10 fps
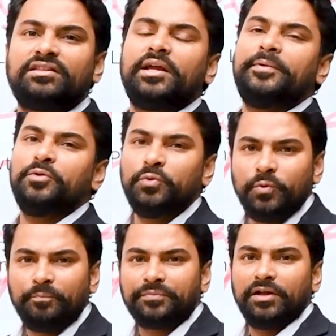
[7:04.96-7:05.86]
सीए भी
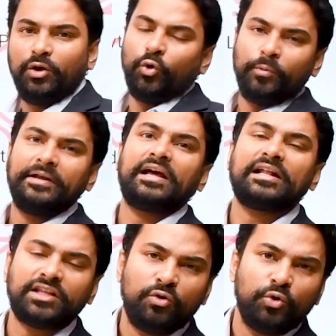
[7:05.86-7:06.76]
हूँ लोन भी
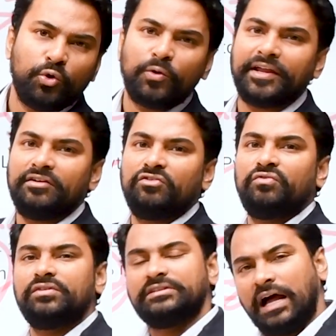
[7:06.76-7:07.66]
कराता हूँ लोगों के
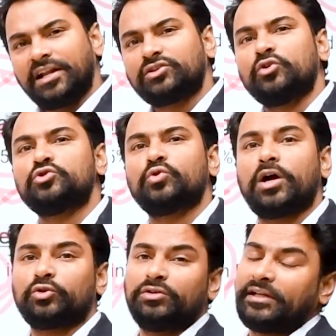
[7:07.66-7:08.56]
ध्यान रखता हूँ चीज़ों
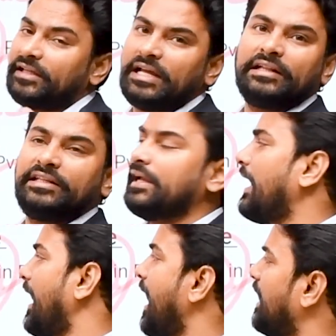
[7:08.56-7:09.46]
का तो दिक्कतें आती हैं
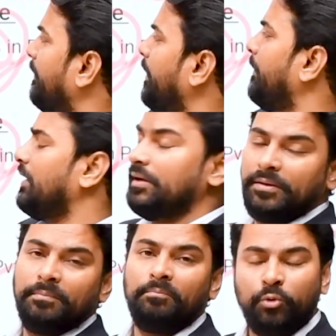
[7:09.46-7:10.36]
पी में
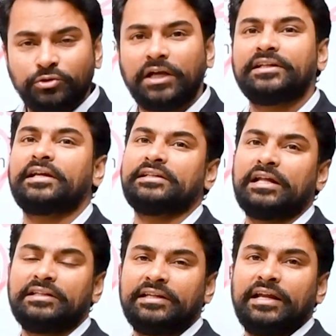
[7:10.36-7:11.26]
बहुत ज़्यादा दिक्कतें
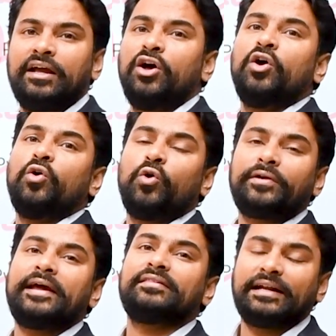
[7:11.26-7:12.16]
आती हैं
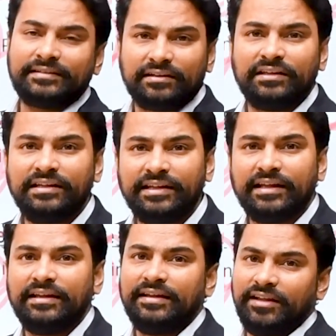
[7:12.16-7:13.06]
ऑर्गेनाइज सेक्टर से नहीं
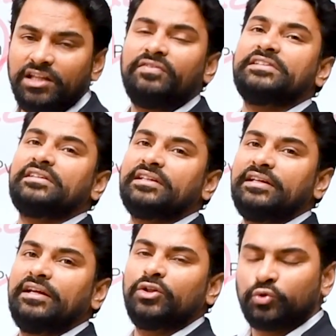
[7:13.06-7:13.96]
है इस वजह से
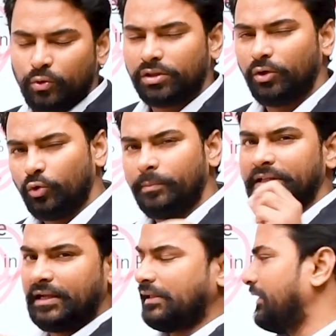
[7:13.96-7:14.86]
थोड़ा सा लोन में
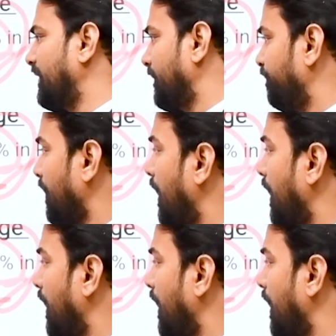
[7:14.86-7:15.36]
दिक्कत आती है